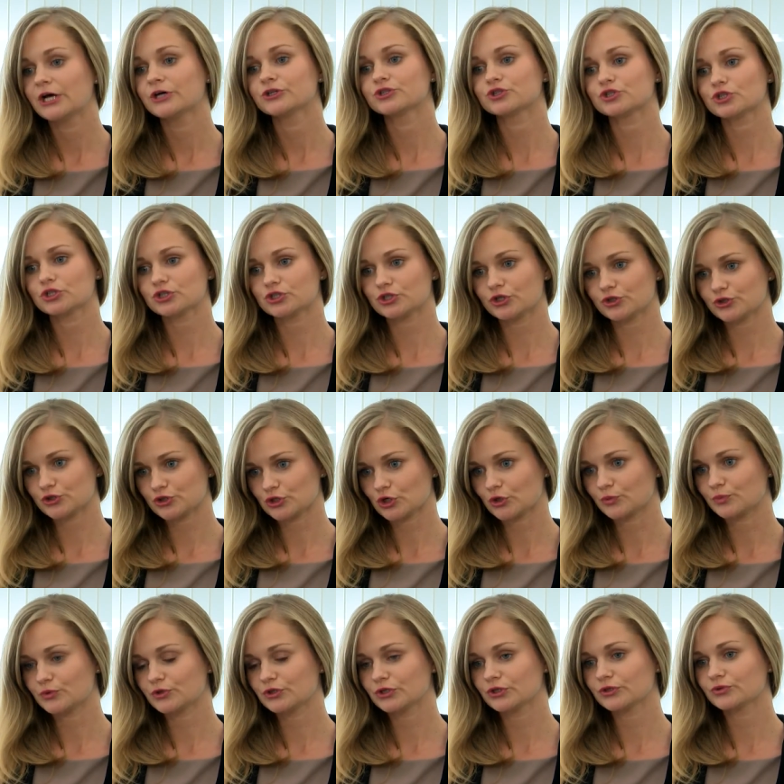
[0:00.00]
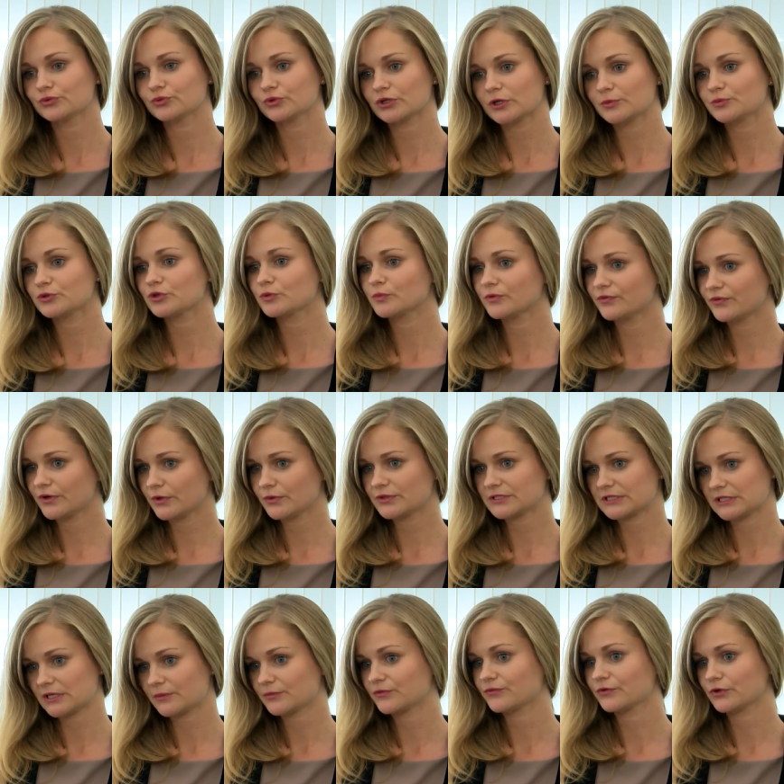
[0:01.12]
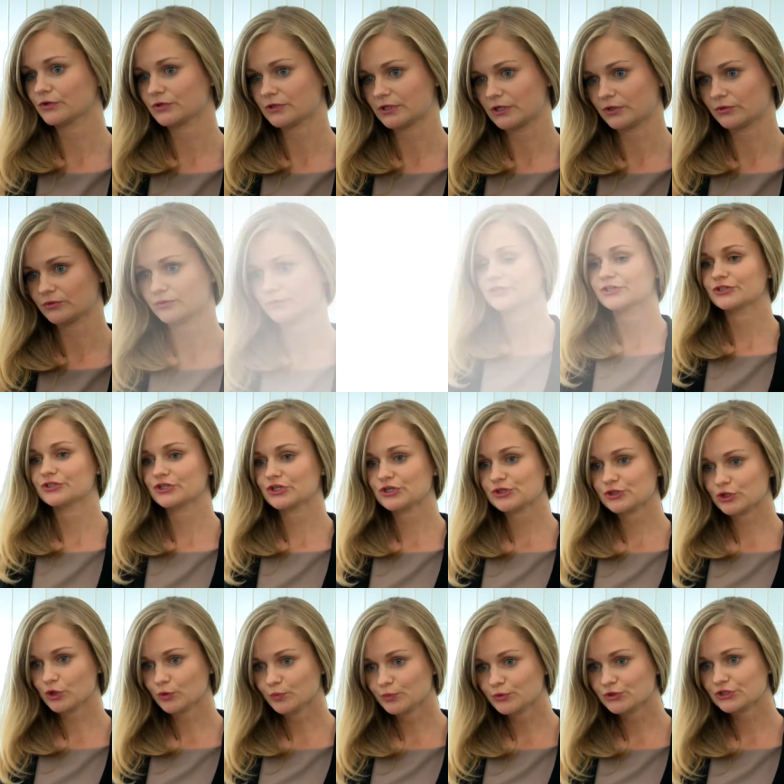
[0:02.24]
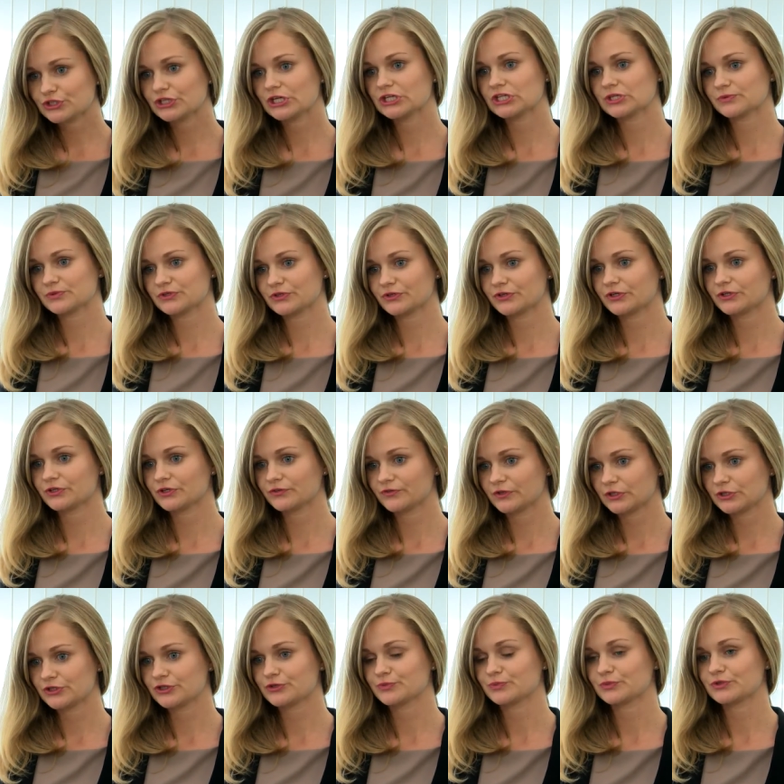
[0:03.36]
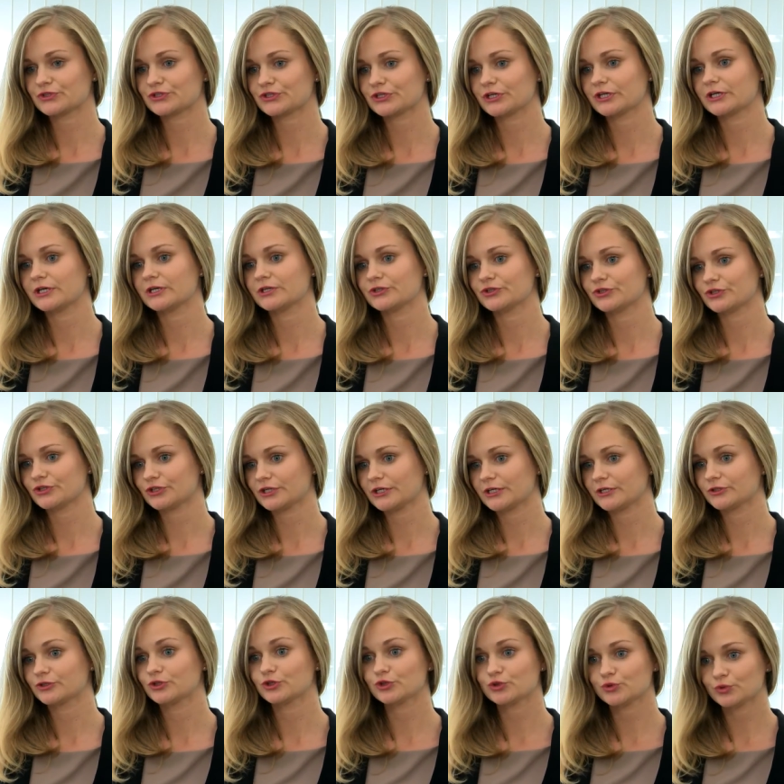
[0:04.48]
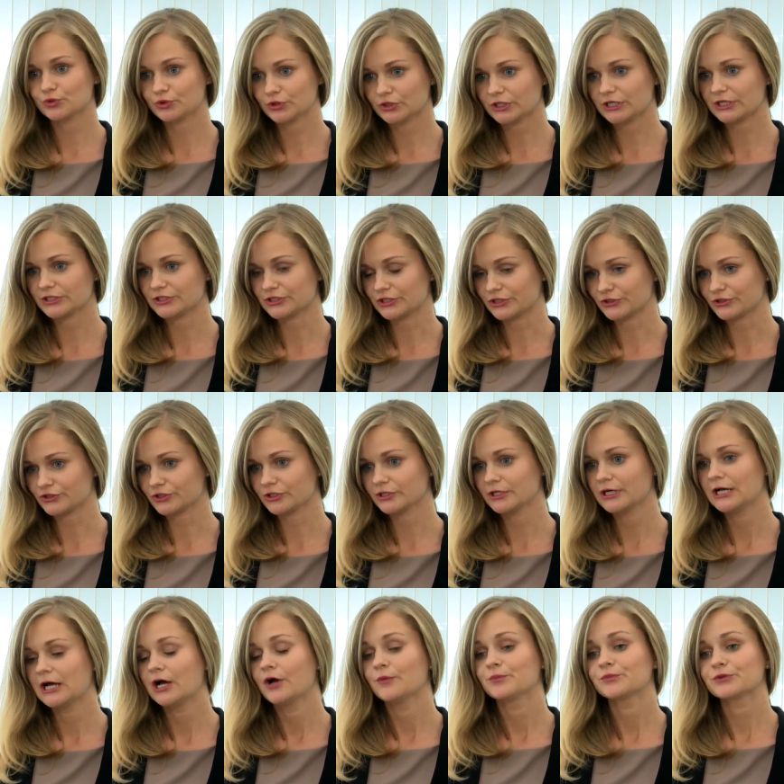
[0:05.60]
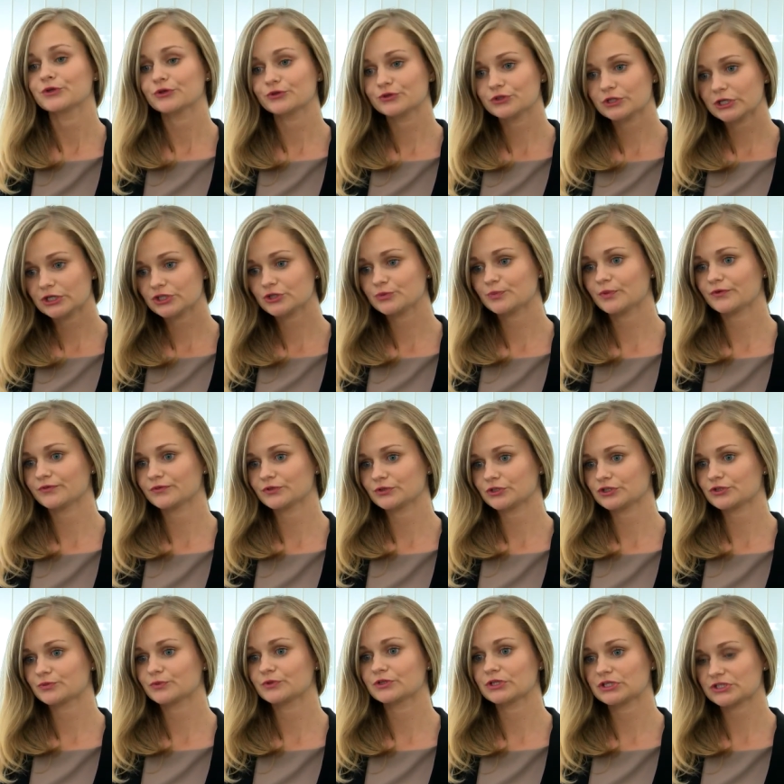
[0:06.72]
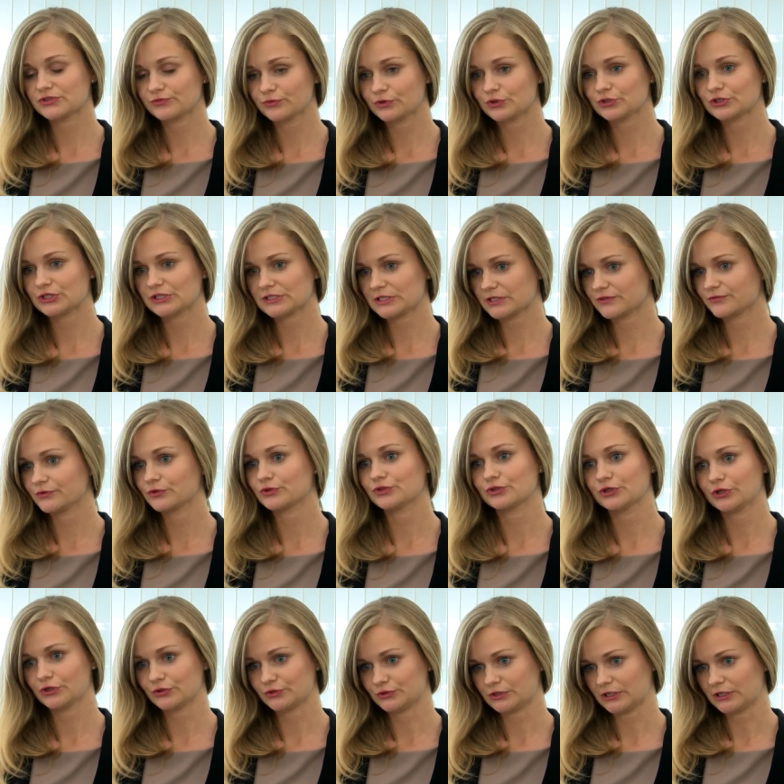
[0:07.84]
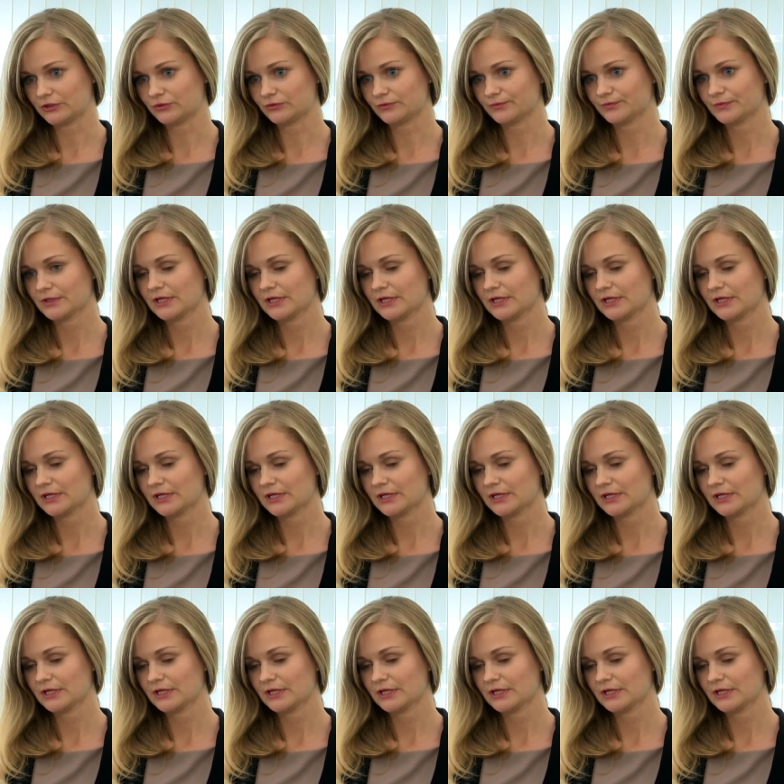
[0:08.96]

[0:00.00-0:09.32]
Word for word: czy też osoby, które przebywały z nami w hotelu. Jeżeli z opóźnieniem zorientowaliśmy się, że doszło do kradzieży, to też powinniśmy niezwłocznie zadzwonić do hotelu